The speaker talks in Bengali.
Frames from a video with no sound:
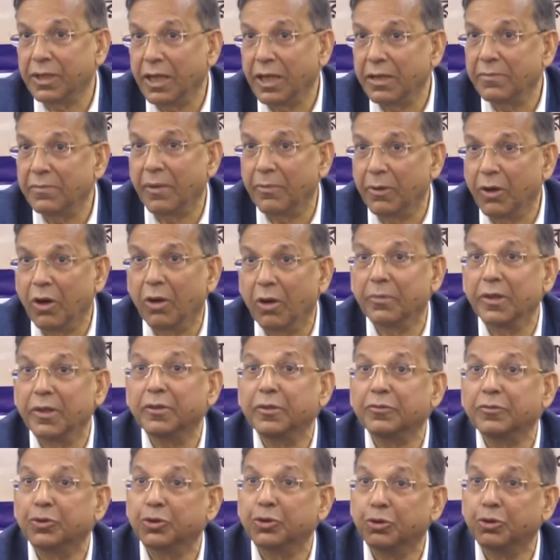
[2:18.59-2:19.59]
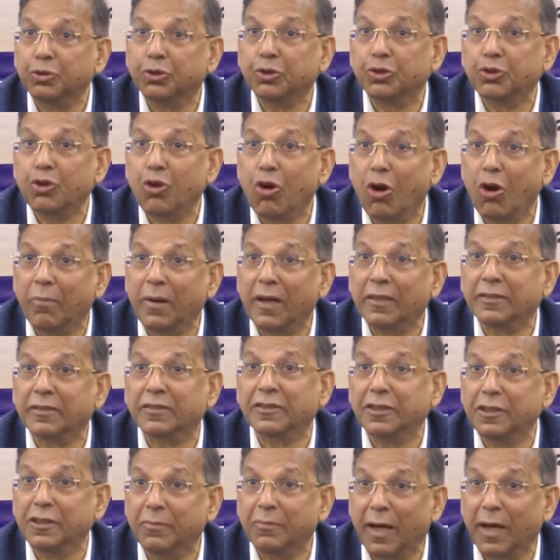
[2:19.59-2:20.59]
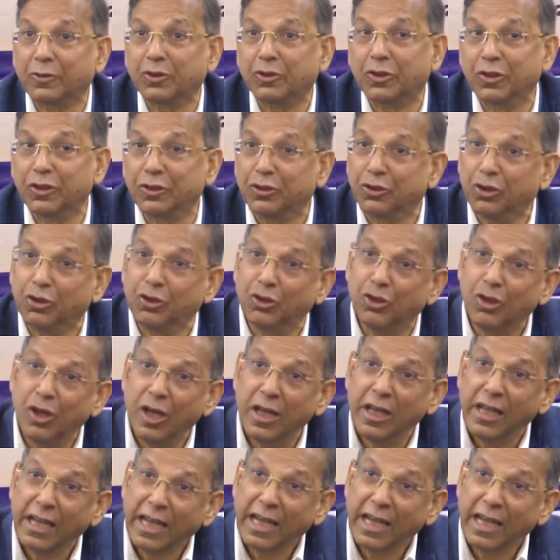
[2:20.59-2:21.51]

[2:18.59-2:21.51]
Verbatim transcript: সেইভাবে হবে সুষ্ঠু অবাধ নির্বাচনের জন্য